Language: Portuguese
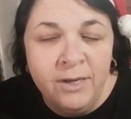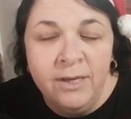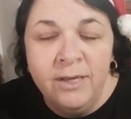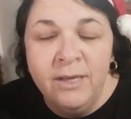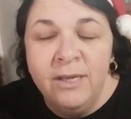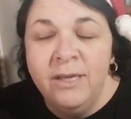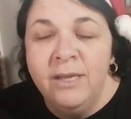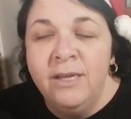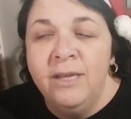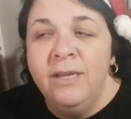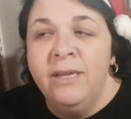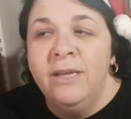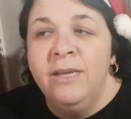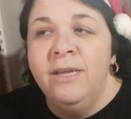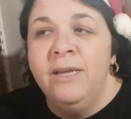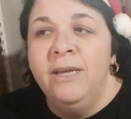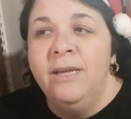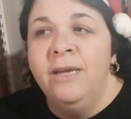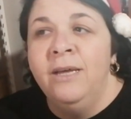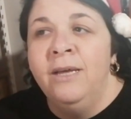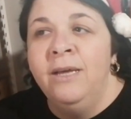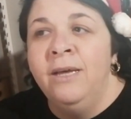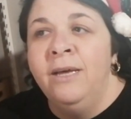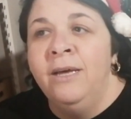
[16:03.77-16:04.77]

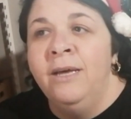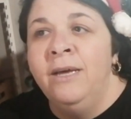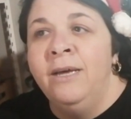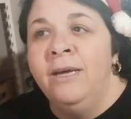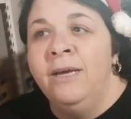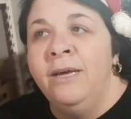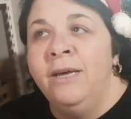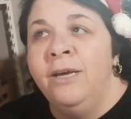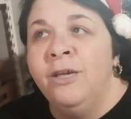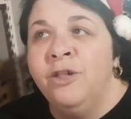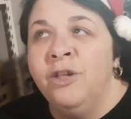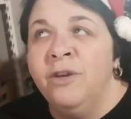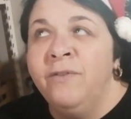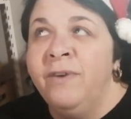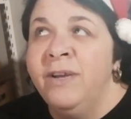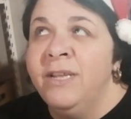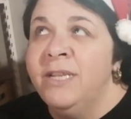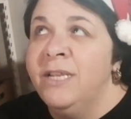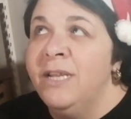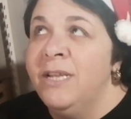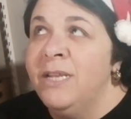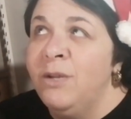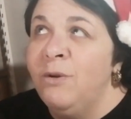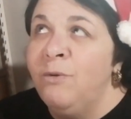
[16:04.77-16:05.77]
uh, já vai
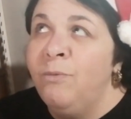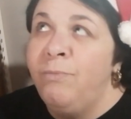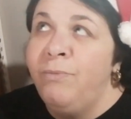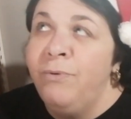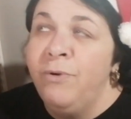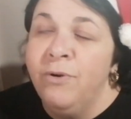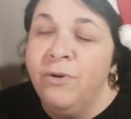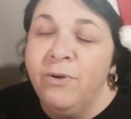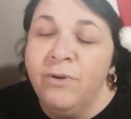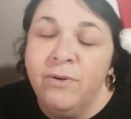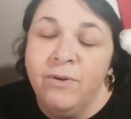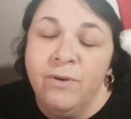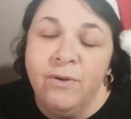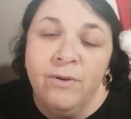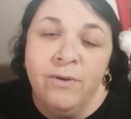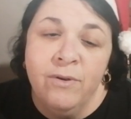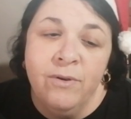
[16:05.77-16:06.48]
ser assim um pouco,